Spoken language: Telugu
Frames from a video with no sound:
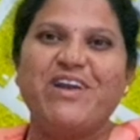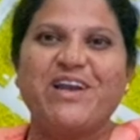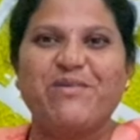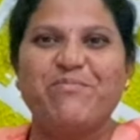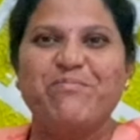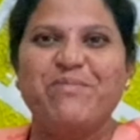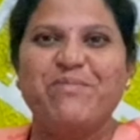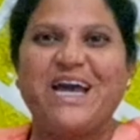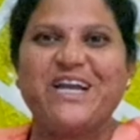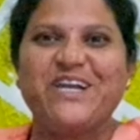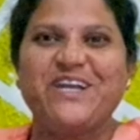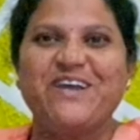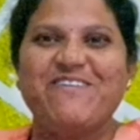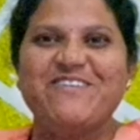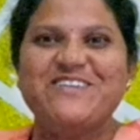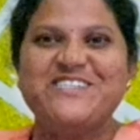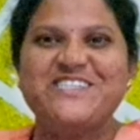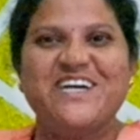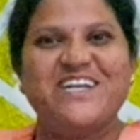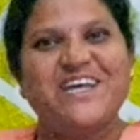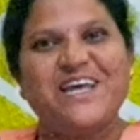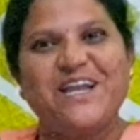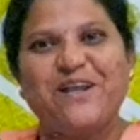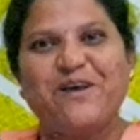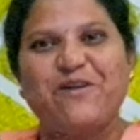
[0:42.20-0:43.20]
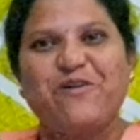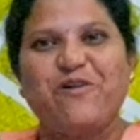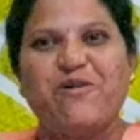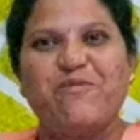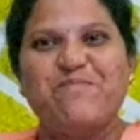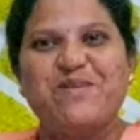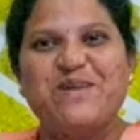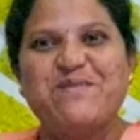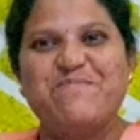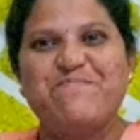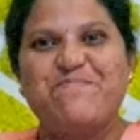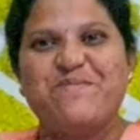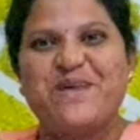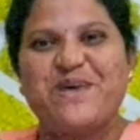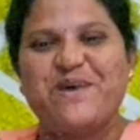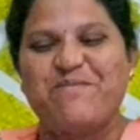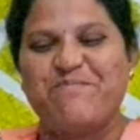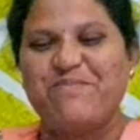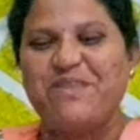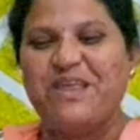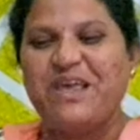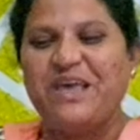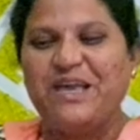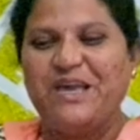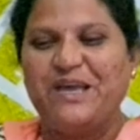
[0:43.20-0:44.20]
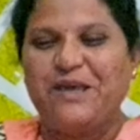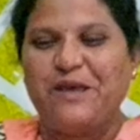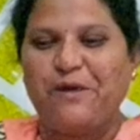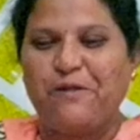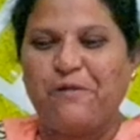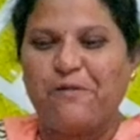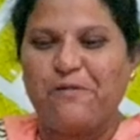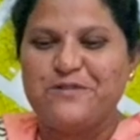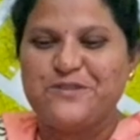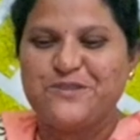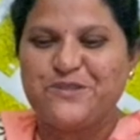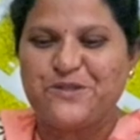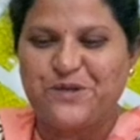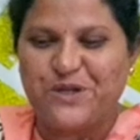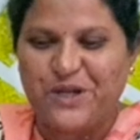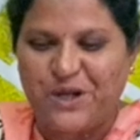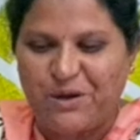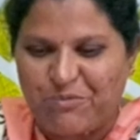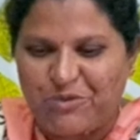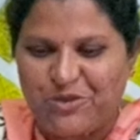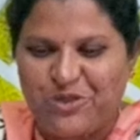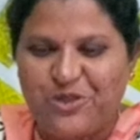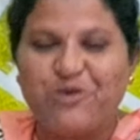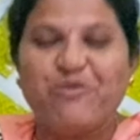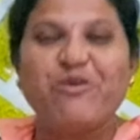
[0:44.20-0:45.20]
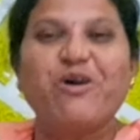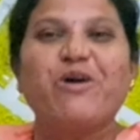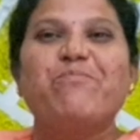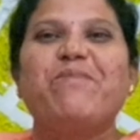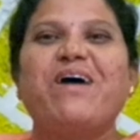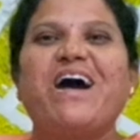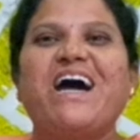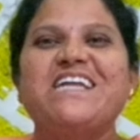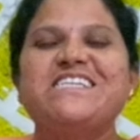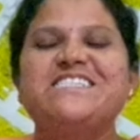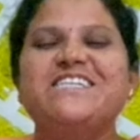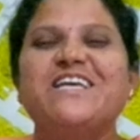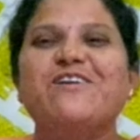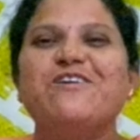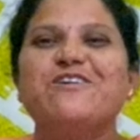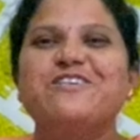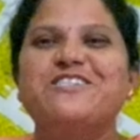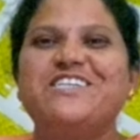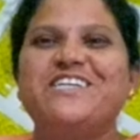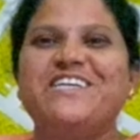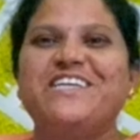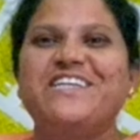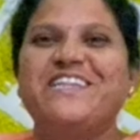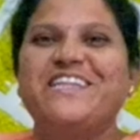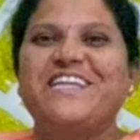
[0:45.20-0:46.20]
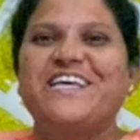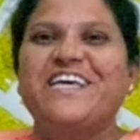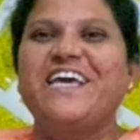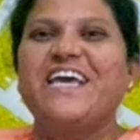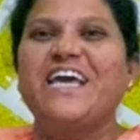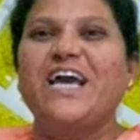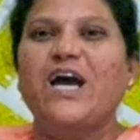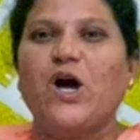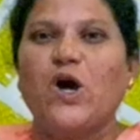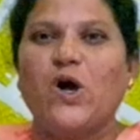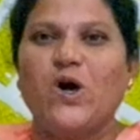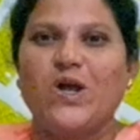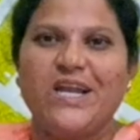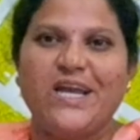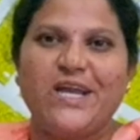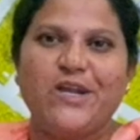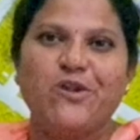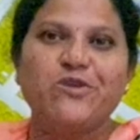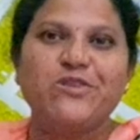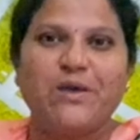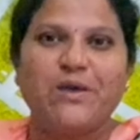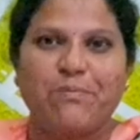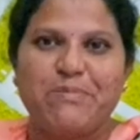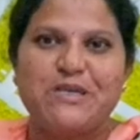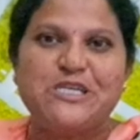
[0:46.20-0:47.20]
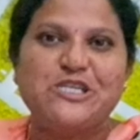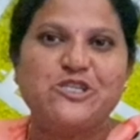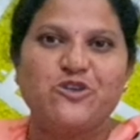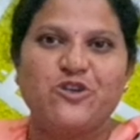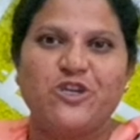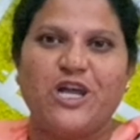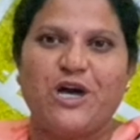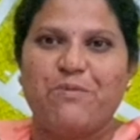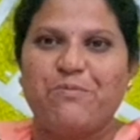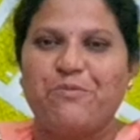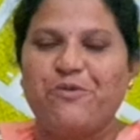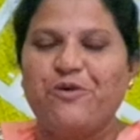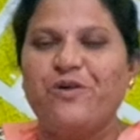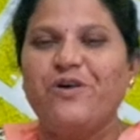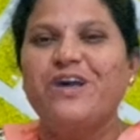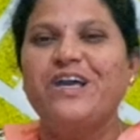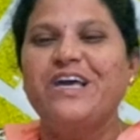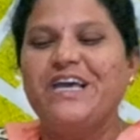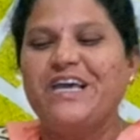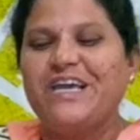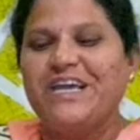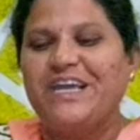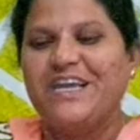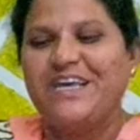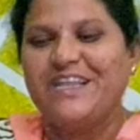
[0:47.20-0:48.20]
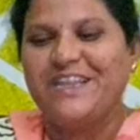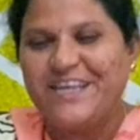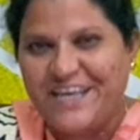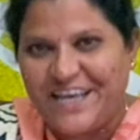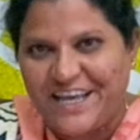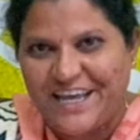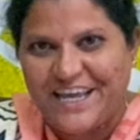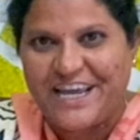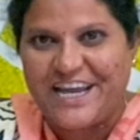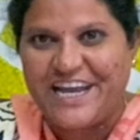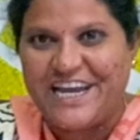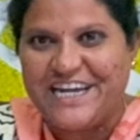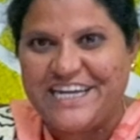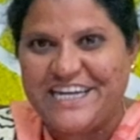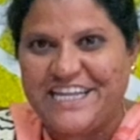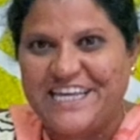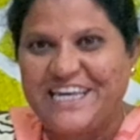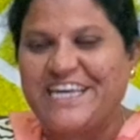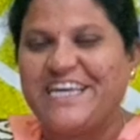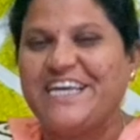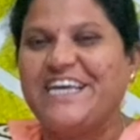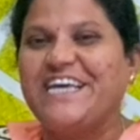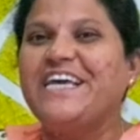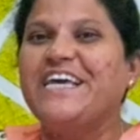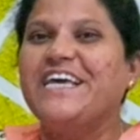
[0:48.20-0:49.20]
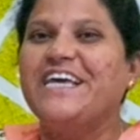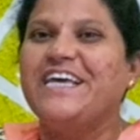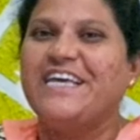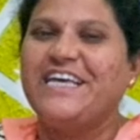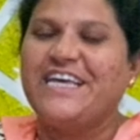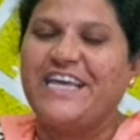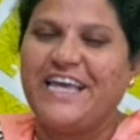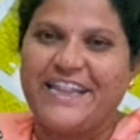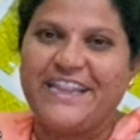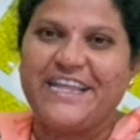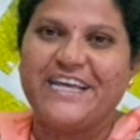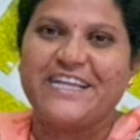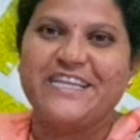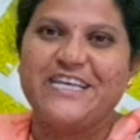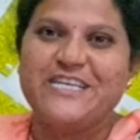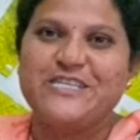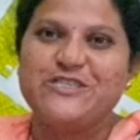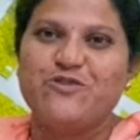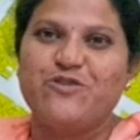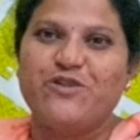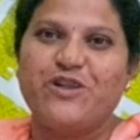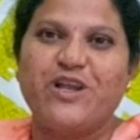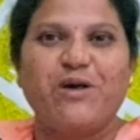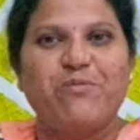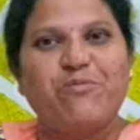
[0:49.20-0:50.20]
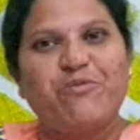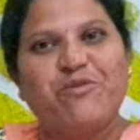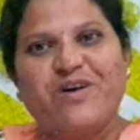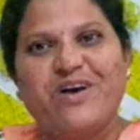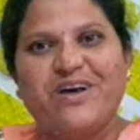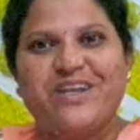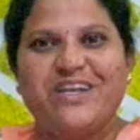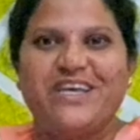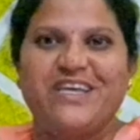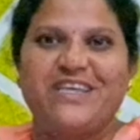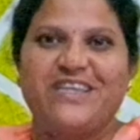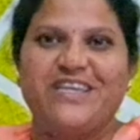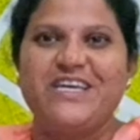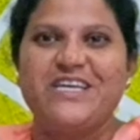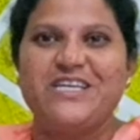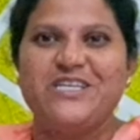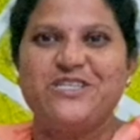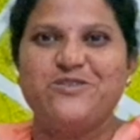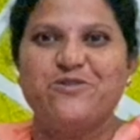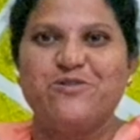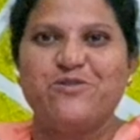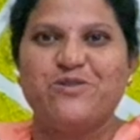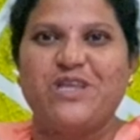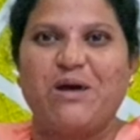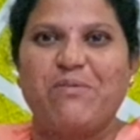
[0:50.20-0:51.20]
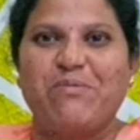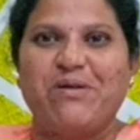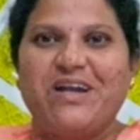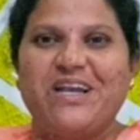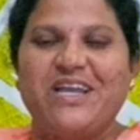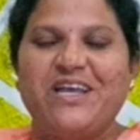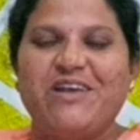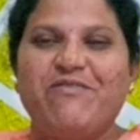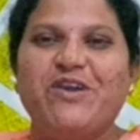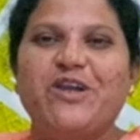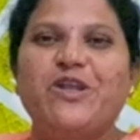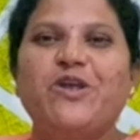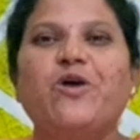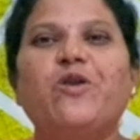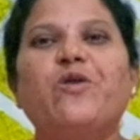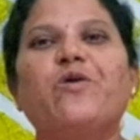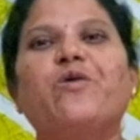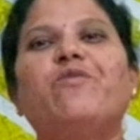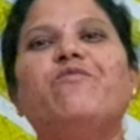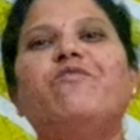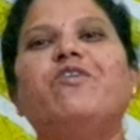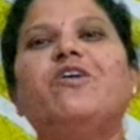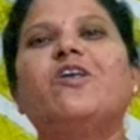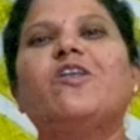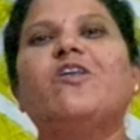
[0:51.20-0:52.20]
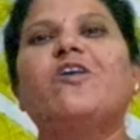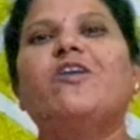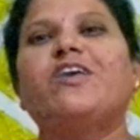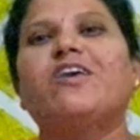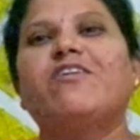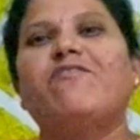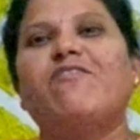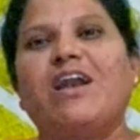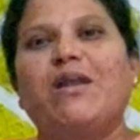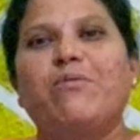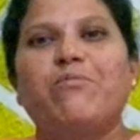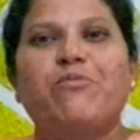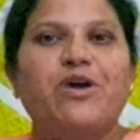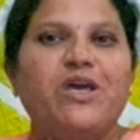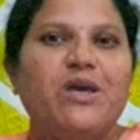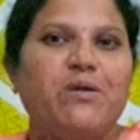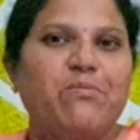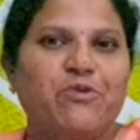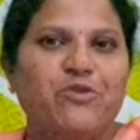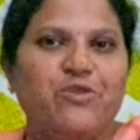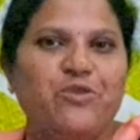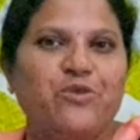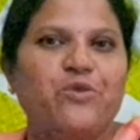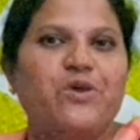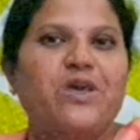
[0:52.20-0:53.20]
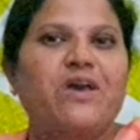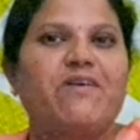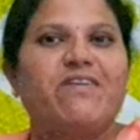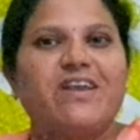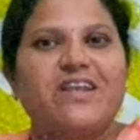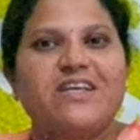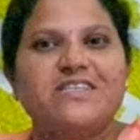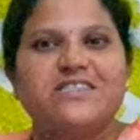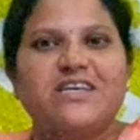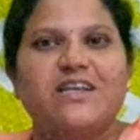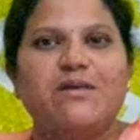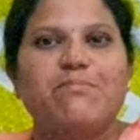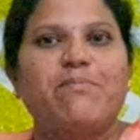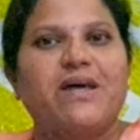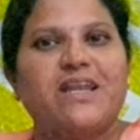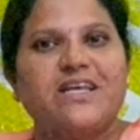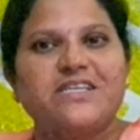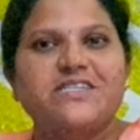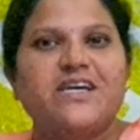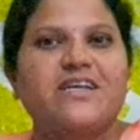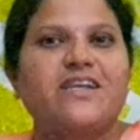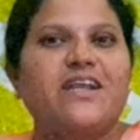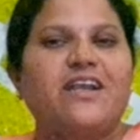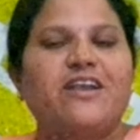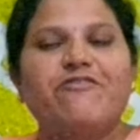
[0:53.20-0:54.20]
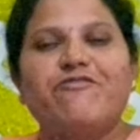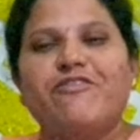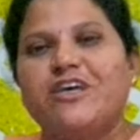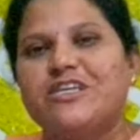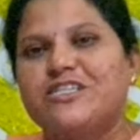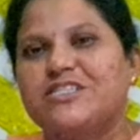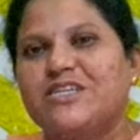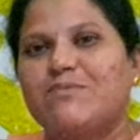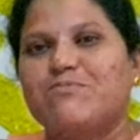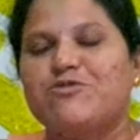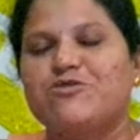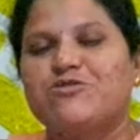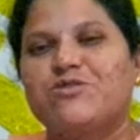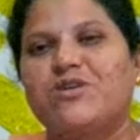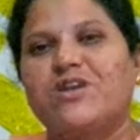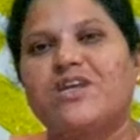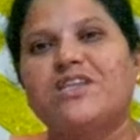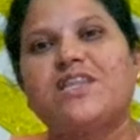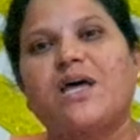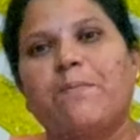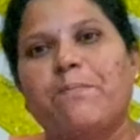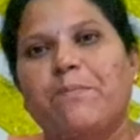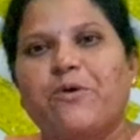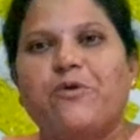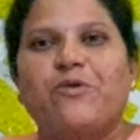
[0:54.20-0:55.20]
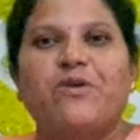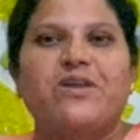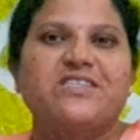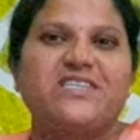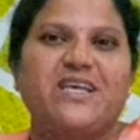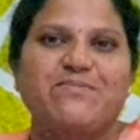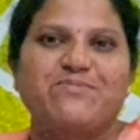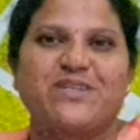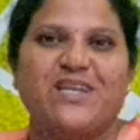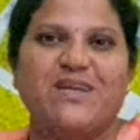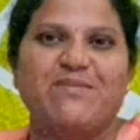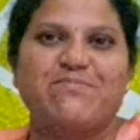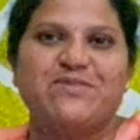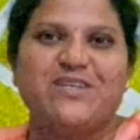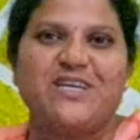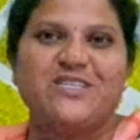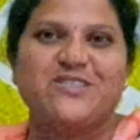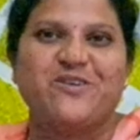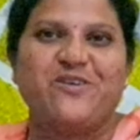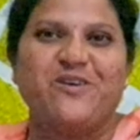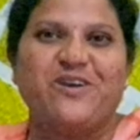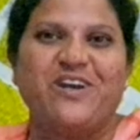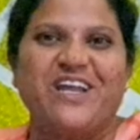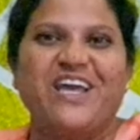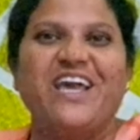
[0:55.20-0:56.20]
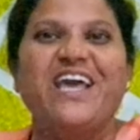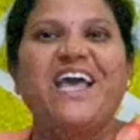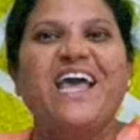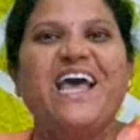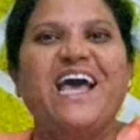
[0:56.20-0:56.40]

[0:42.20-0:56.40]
వెల్కమ్ బ్యాక్ టు అవర్ ఛానల్ కోమలి ప్రేమ్ ఈరోజు నా ముందు ఒక పార్సిల్ వచ్చింది ఆన్లైన్లో తెప్పించుకున్నాము ఇది ఏంటి ఎంత తీసుకున్నాము అనేది చూద్దామండి ఈ వీడియోలో వీడియోలోనికి వెళ్ళబోయే ముందు ఎవరైనా సరే మన ఛానల్ని ఫస్ట్ టైం చూస్తుంటే తప్పకుండా సబ్స్క్రైబ్ చేసుకోండి